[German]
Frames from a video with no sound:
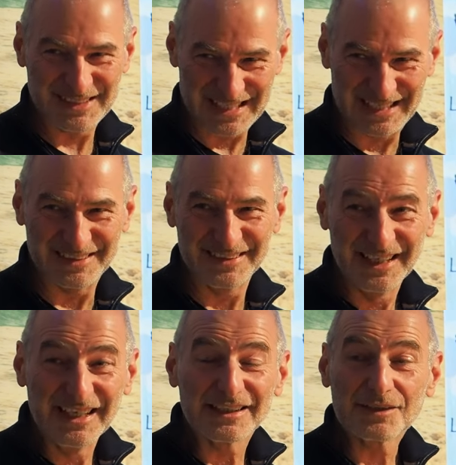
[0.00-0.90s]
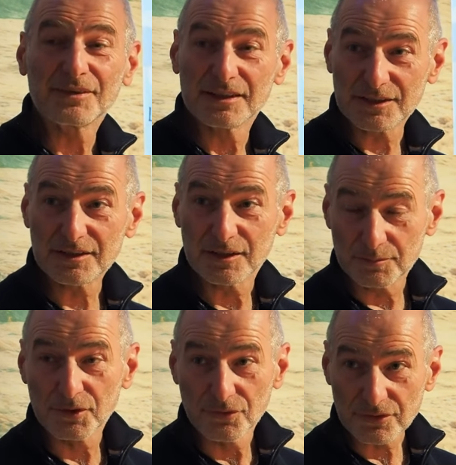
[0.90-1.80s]
gehen. Deswegen ist es in
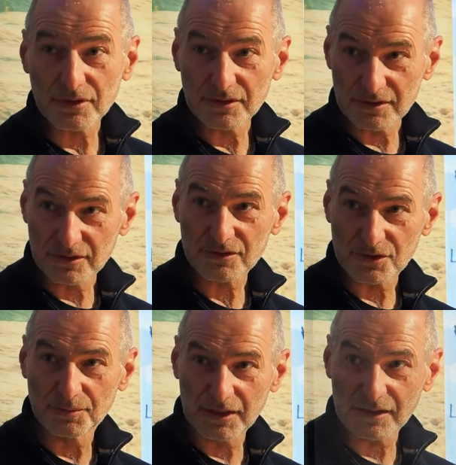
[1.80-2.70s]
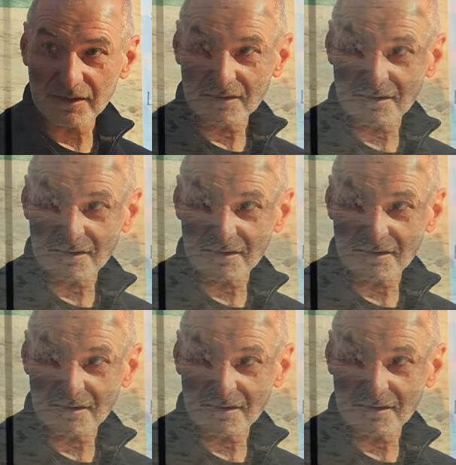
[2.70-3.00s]
der Berufsorientierung so schwierig, dass